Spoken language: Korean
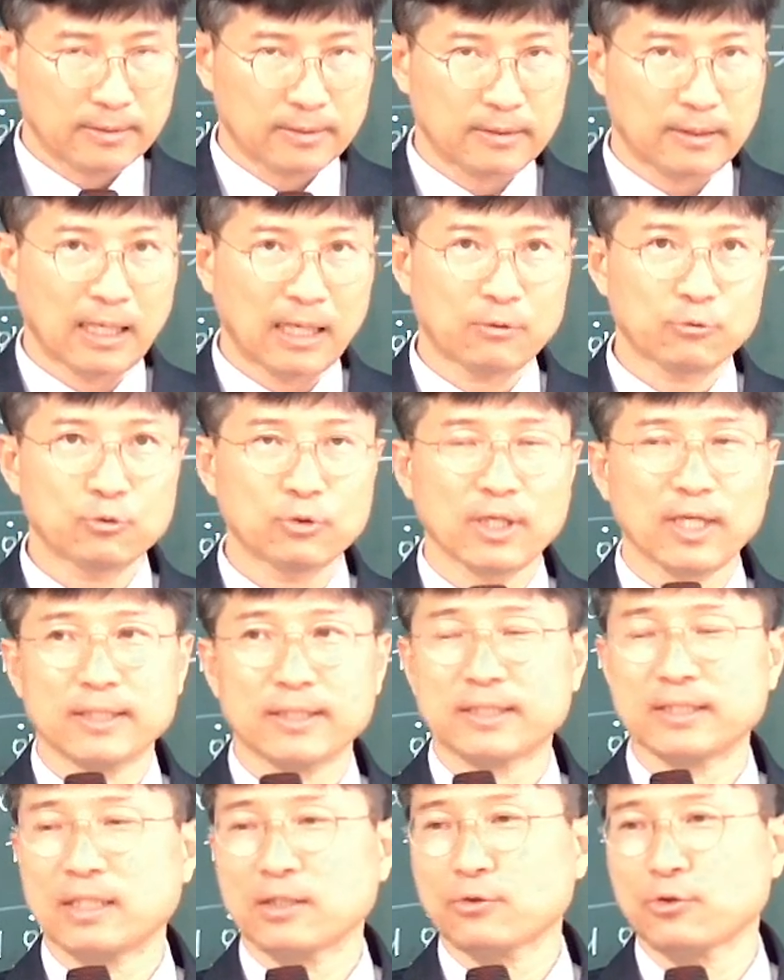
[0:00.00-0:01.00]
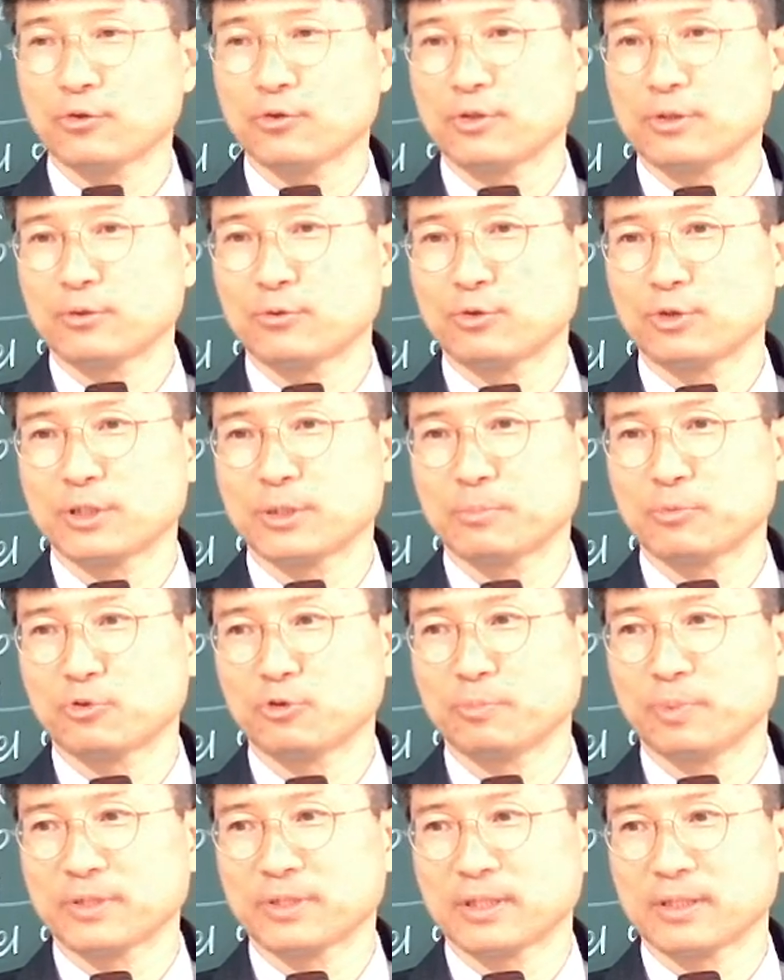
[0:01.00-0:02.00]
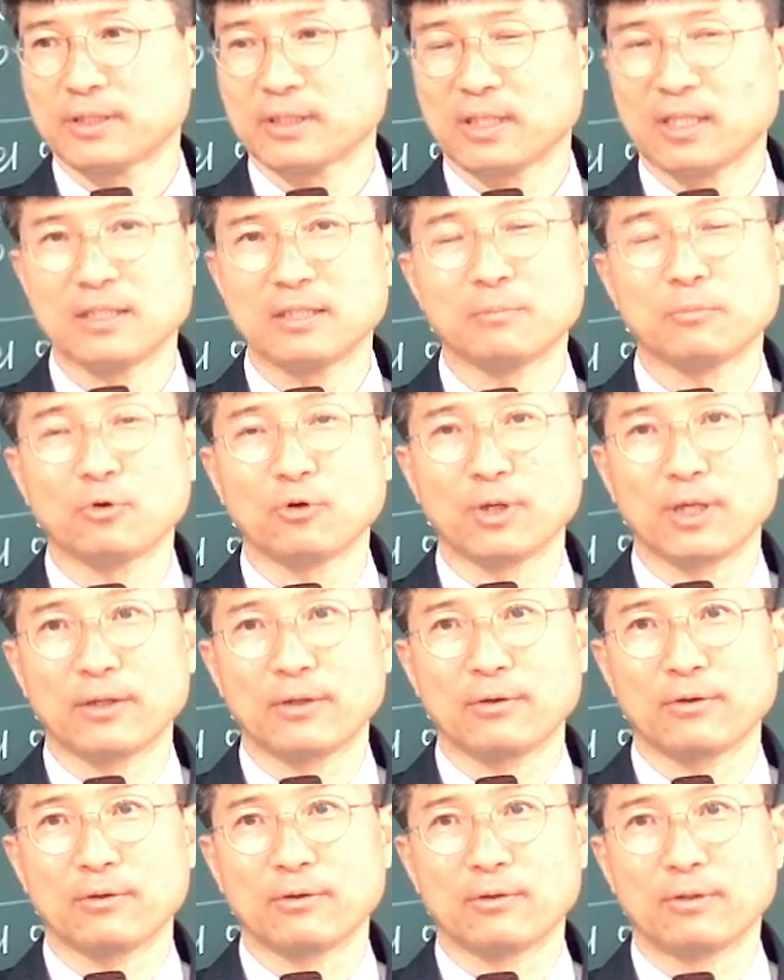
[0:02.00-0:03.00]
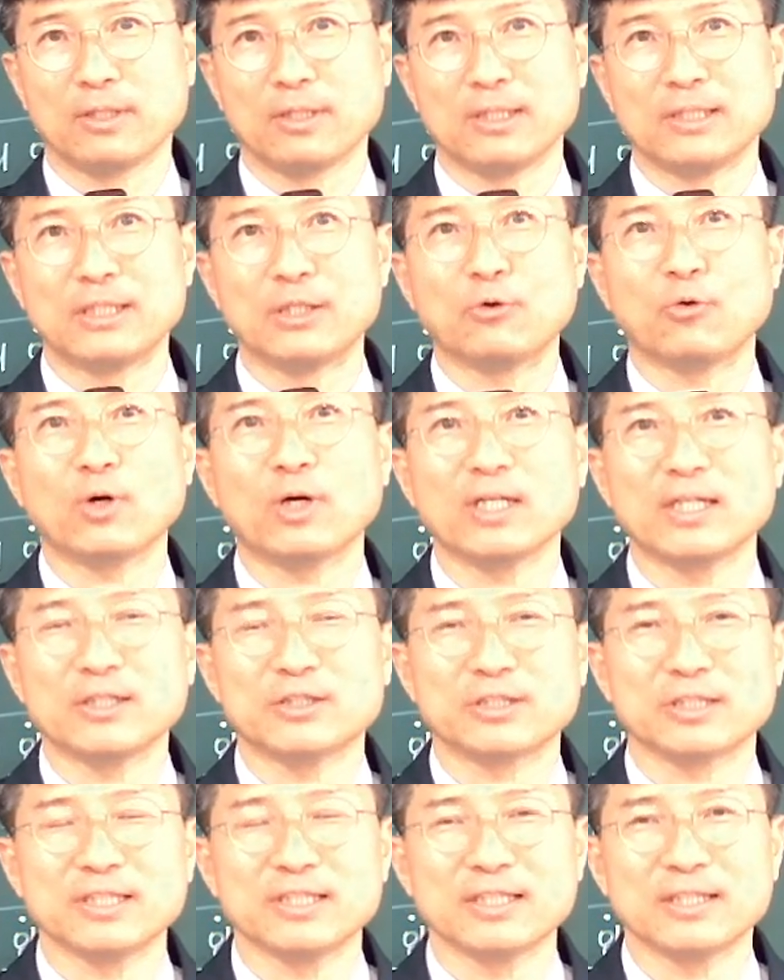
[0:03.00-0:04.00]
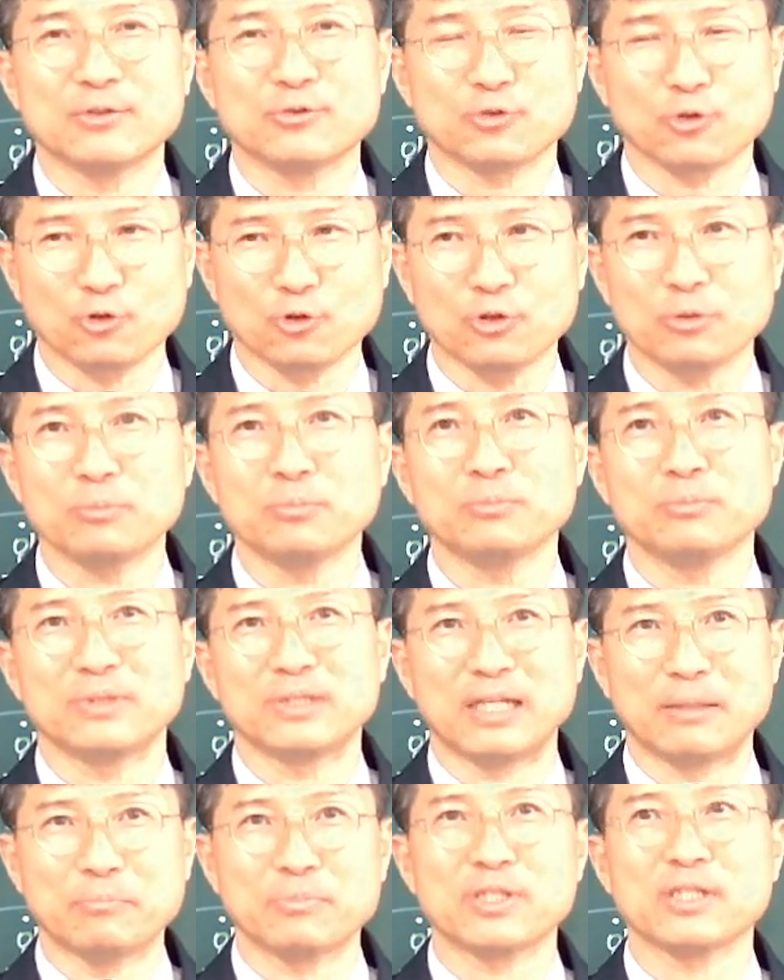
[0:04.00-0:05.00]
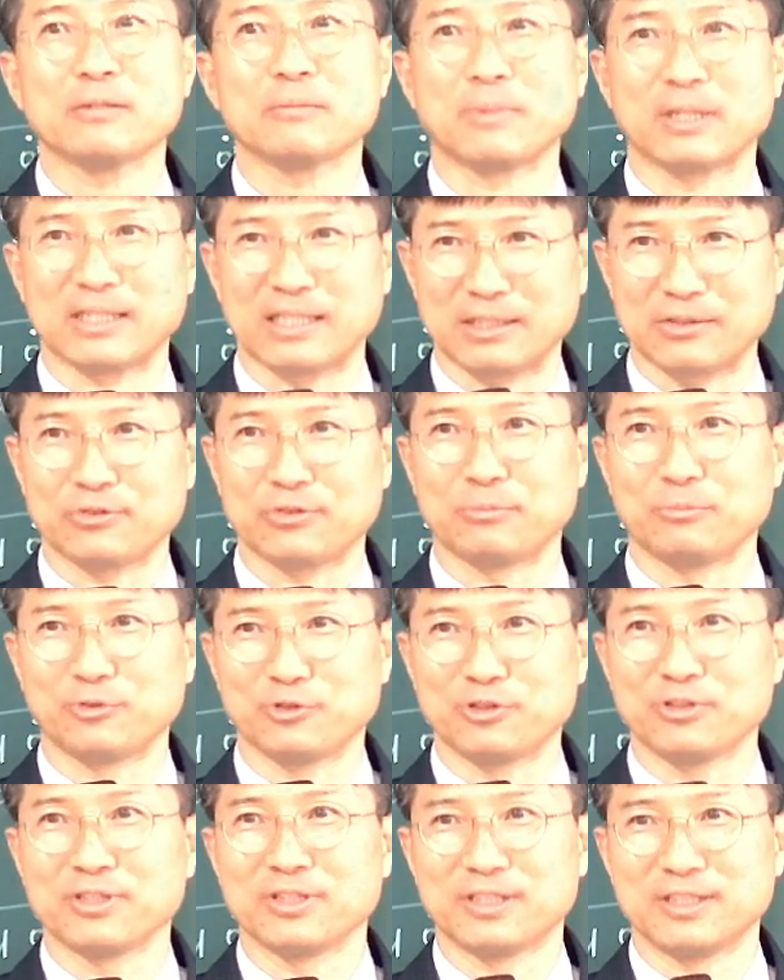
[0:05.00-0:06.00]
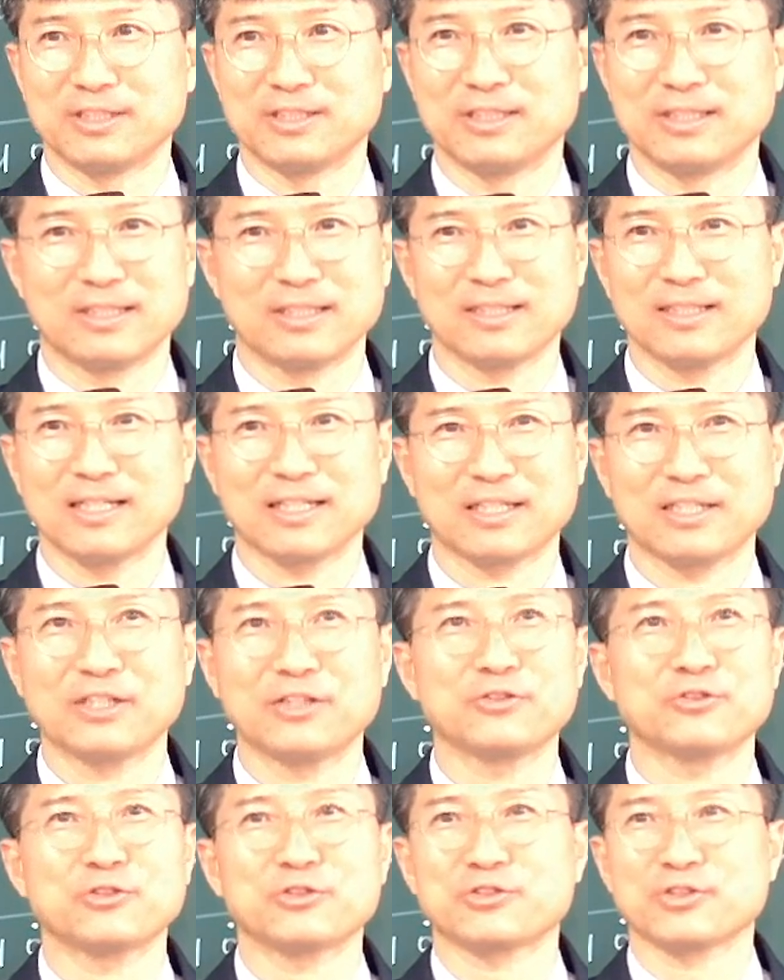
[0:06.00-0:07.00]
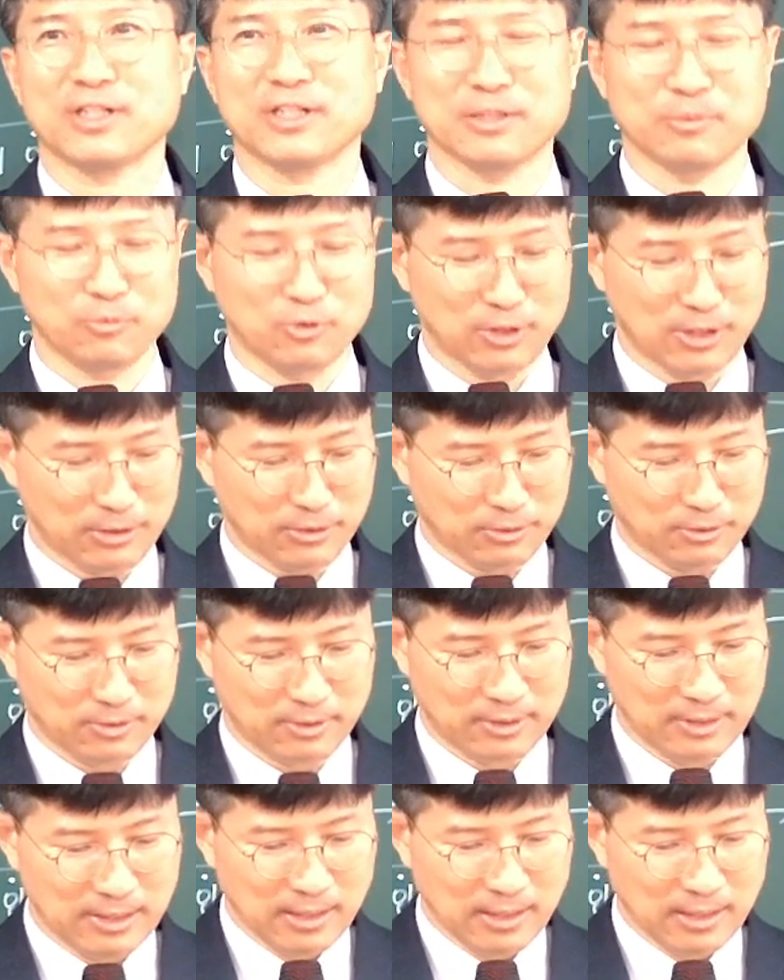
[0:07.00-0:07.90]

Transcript: 한국의 신학교들은 99%가 이걸 몰라요. 여호와의 정의는 조금 냄새는 맡았어요. 무슨 뜻인지. 그러나 그들도 정확히 몰라요.